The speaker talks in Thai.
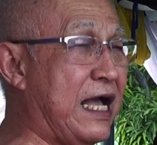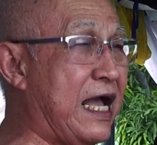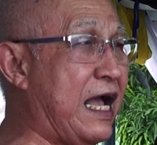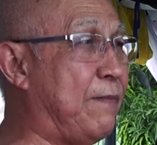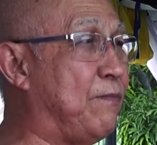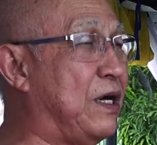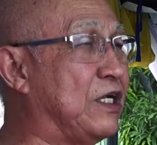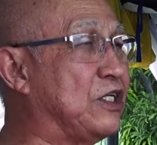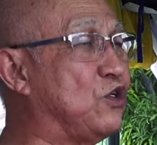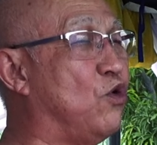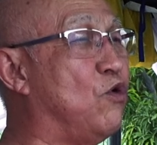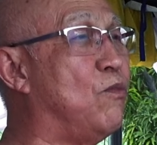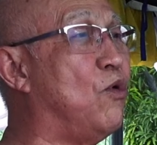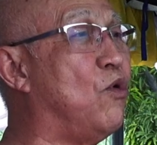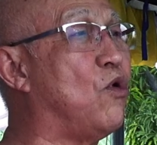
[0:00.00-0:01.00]
งามมาสู่
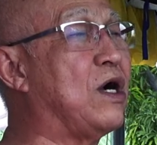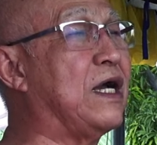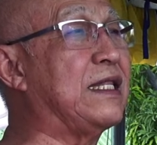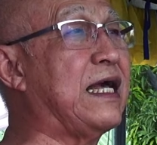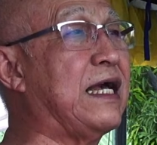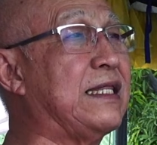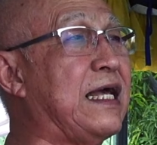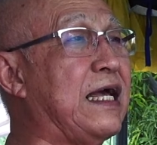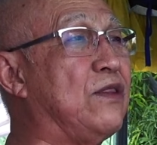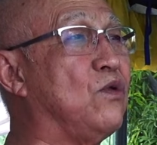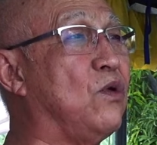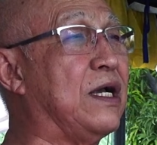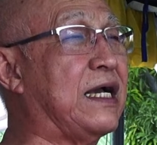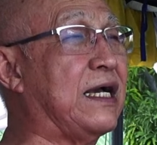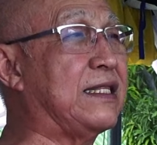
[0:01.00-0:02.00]
หมู่คณะนั้น
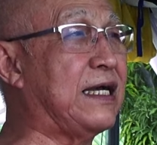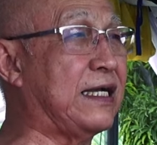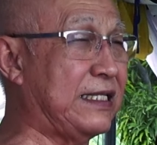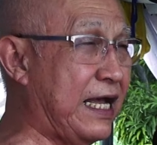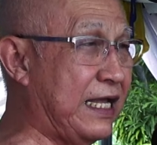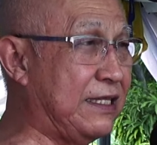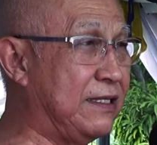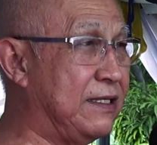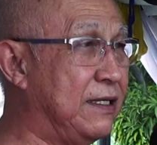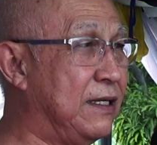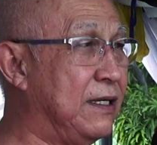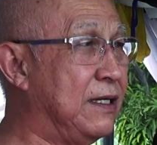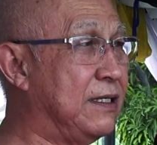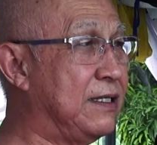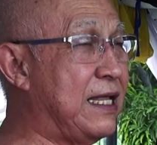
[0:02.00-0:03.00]
ด้วยกันทั้งนั้น
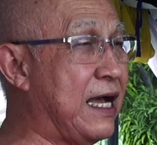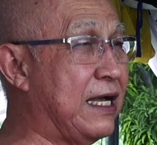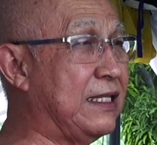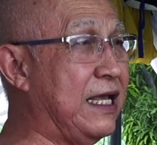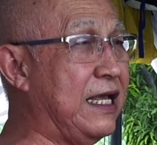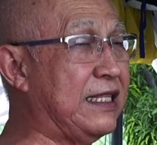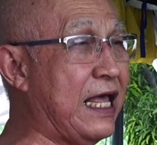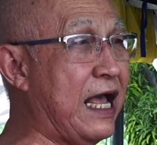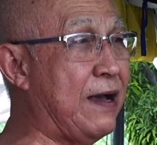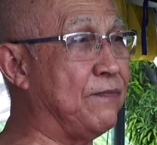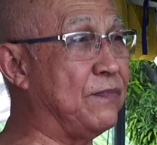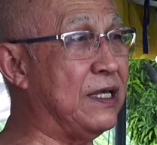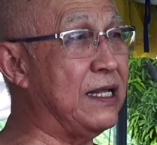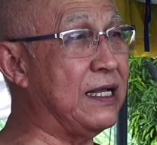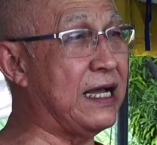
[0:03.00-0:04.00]
ดังในธรรม
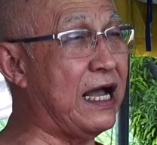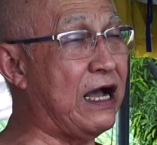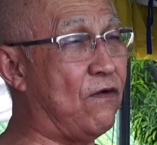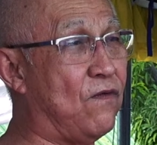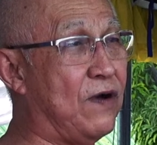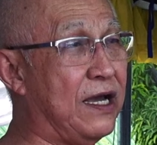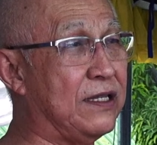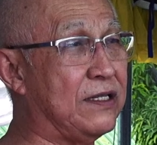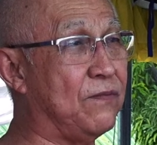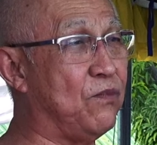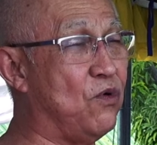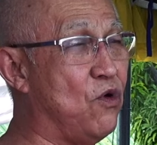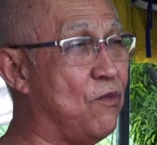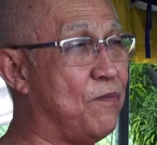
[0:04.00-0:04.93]
ท่านกล่าวไว้ถึงผู้